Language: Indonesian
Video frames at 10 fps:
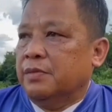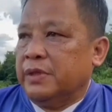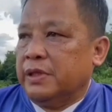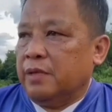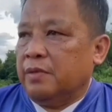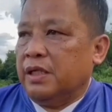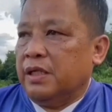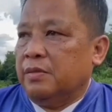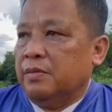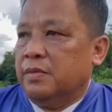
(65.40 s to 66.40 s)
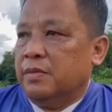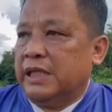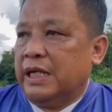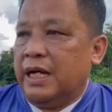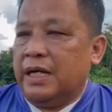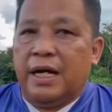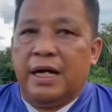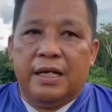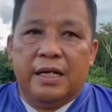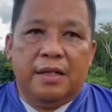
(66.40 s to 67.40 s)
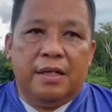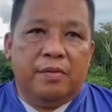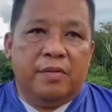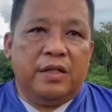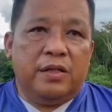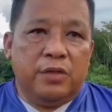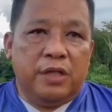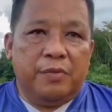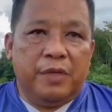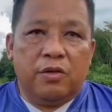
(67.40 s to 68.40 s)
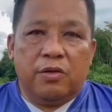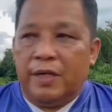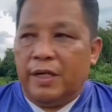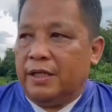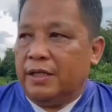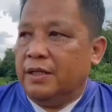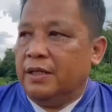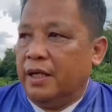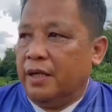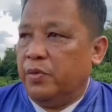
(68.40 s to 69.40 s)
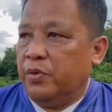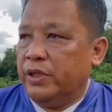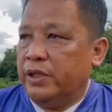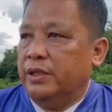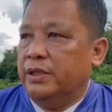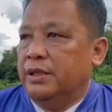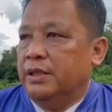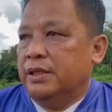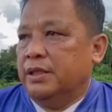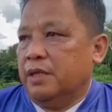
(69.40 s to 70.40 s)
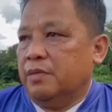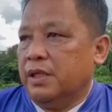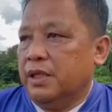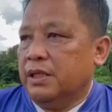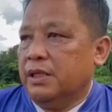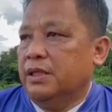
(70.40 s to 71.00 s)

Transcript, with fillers: pertama salah anak, nantu daripada korban ribut sama